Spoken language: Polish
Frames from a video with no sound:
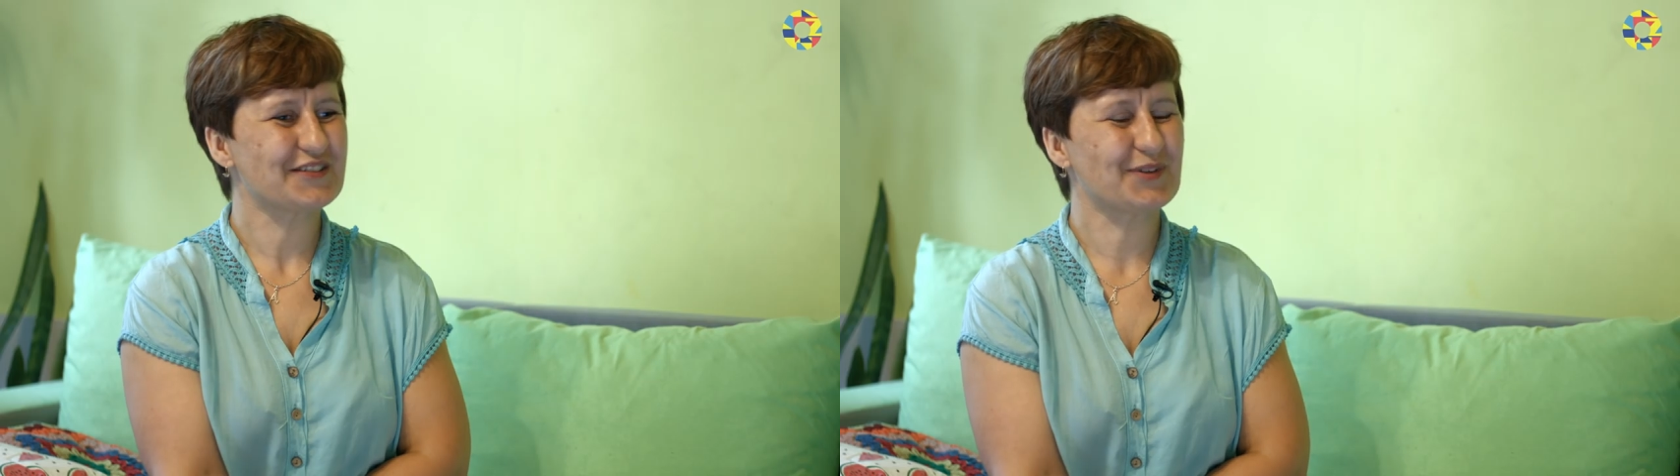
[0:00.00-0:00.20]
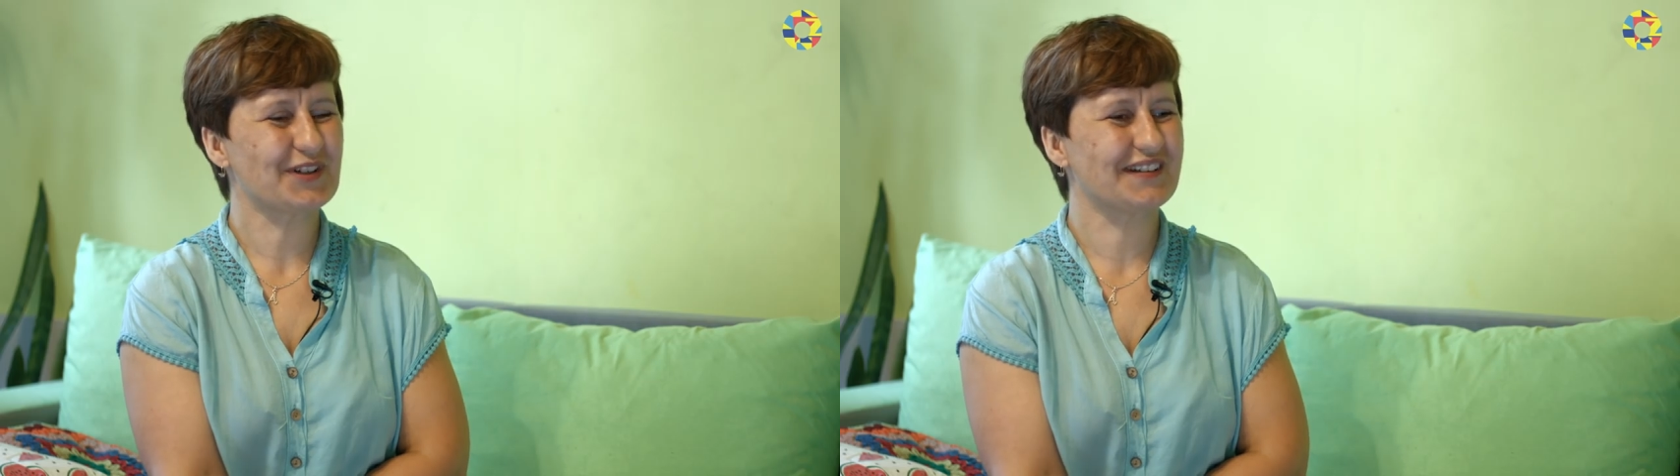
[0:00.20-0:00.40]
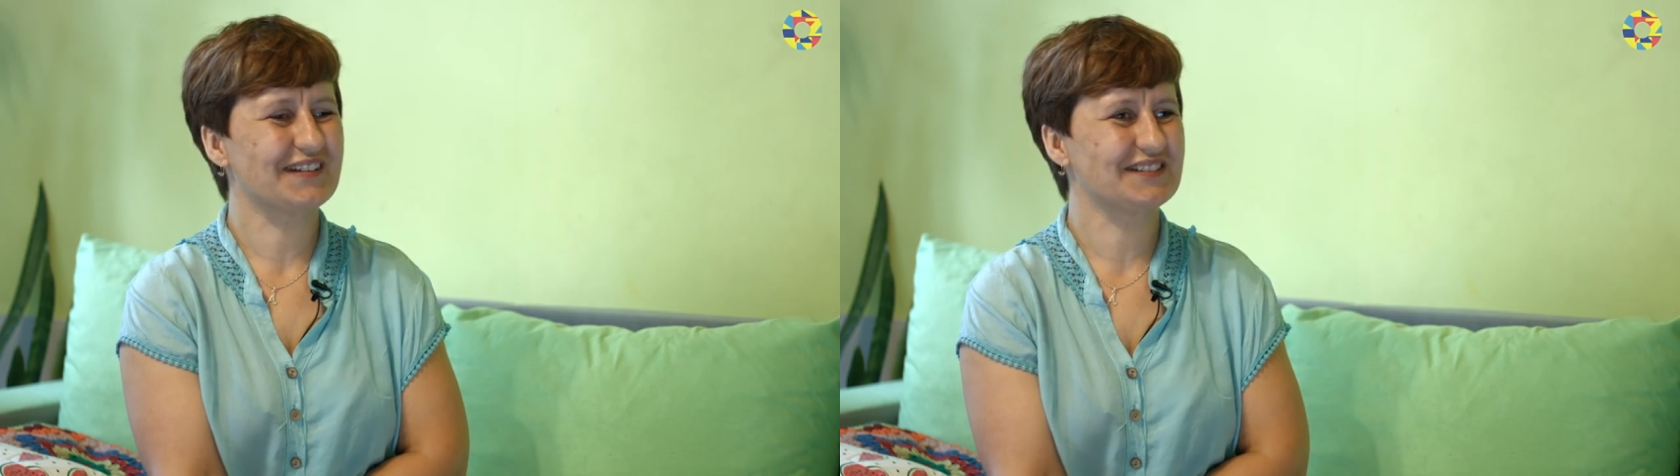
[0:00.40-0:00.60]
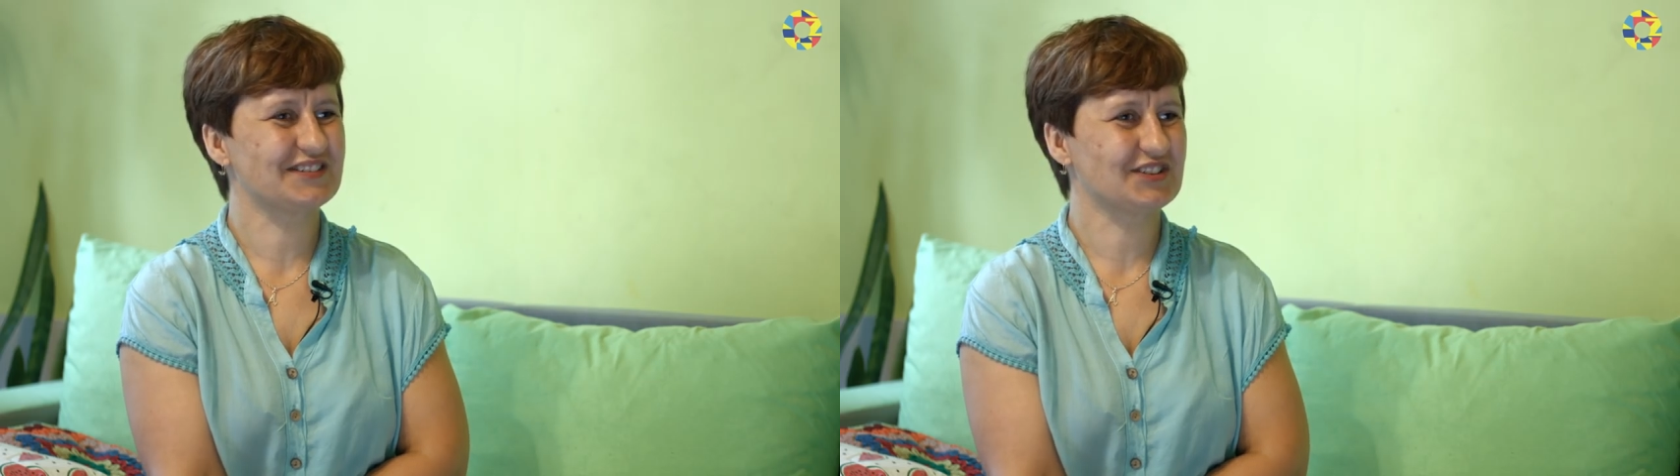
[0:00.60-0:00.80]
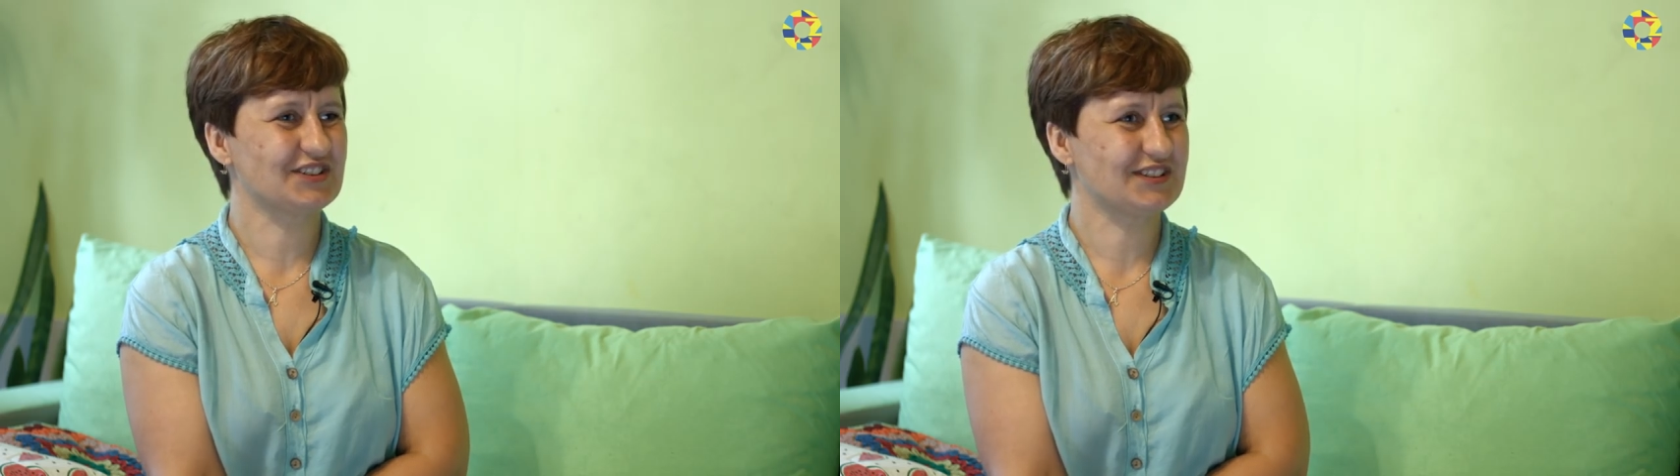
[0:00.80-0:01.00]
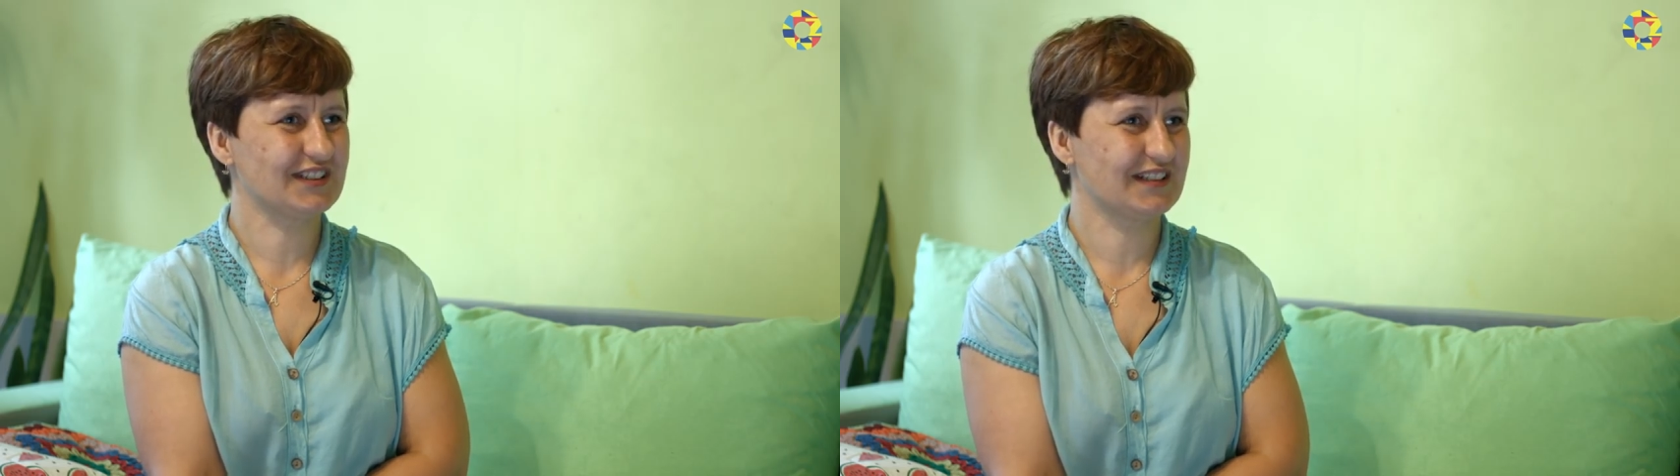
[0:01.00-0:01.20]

to moje życie